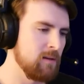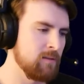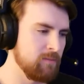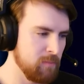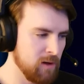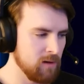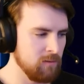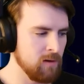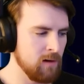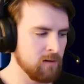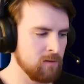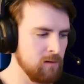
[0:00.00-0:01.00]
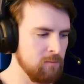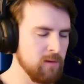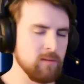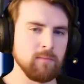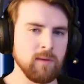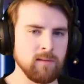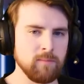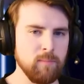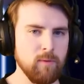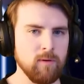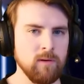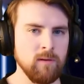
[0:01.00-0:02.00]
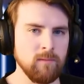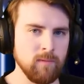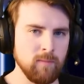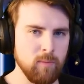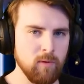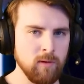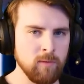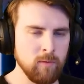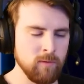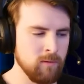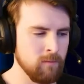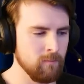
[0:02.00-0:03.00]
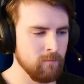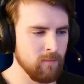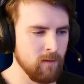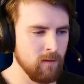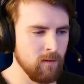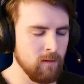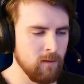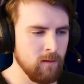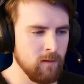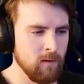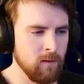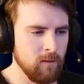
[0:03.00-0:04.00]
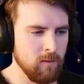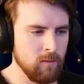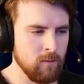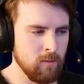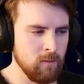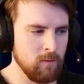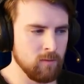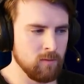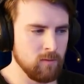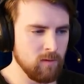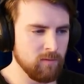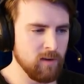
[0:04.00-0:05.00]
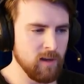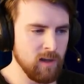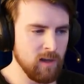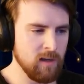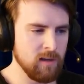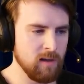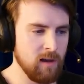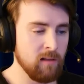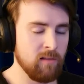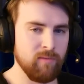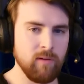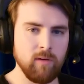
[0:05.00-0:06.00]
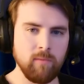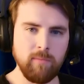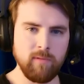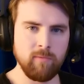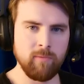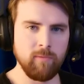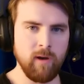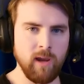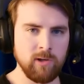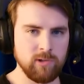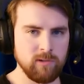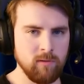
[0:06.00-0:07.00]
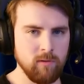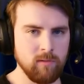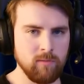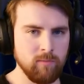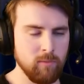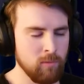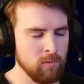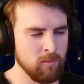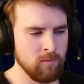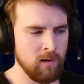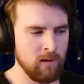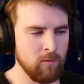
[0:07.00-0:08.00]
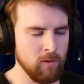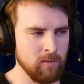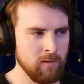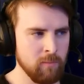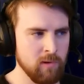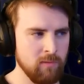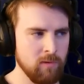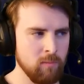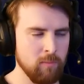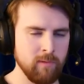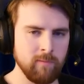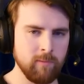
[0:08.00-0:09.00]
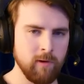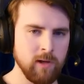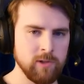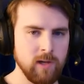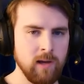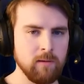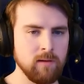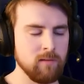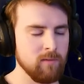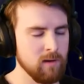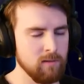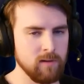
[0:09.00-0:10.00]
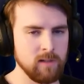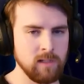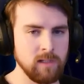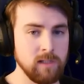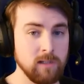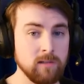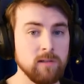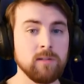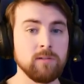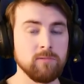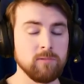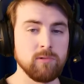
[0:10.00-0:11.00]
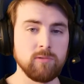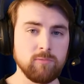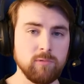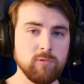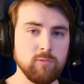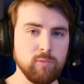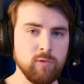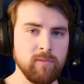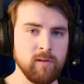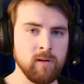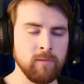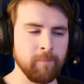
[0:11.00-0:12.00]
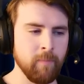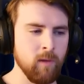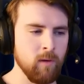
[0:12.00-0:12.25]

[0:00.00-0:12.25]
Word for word: Ich mache ja wieder aktuell ein bisschen mehr Sporty, Sporty-Kursen. Und das war echt geil. Es war noch ein bisschen fresh. Heute, ich würde sagen, heute Samstag war noch ein bisschen fresh, aber das Wetter war geil. Hat, hat, hat mir gefallen.